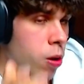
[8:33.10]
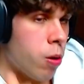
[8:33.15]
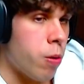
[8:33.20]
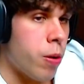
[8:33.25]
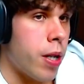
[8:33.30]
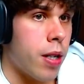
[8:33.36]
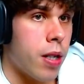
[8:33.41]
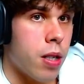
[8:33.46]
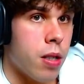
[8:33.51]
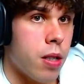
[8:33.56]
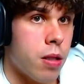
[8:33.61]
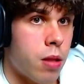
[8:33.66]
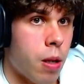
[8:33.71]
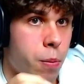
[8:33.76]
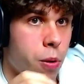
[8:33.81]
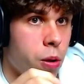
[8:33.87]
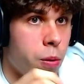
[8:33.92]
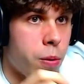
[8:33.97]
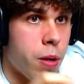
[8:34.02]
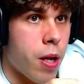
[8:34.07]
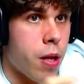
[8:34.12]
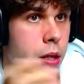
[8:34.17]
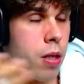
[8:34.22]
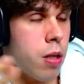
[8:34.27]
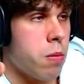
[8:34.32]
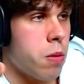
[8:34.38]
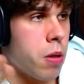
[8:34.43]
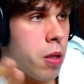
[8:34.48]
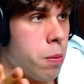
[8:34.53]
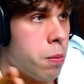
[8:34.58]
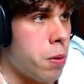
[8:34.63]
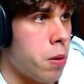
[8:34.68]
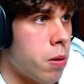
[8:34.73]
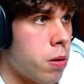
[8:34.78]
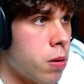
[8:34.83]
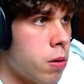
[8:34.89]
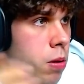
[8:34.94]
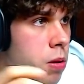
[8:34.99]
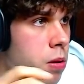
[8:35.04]
no voy a, tampoco voy a decirlo porque
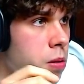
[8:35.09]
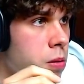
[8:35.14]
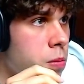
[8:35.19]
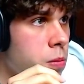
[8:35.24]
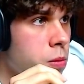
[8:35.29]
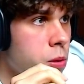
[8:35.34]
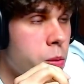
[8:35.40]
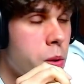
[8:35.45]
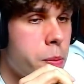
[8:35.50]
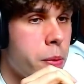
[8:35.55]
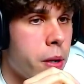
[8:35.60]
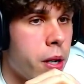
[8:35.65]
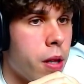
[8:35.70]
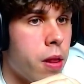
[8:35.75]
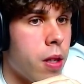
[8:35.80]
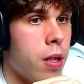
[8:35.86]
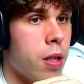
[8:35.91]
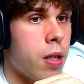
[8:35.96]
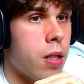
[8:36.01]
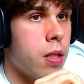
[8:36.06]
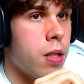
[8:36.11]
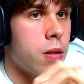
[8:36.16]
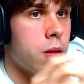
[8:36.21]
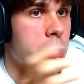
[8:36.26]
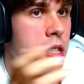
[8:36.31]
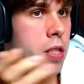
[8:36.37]
no, me parece que,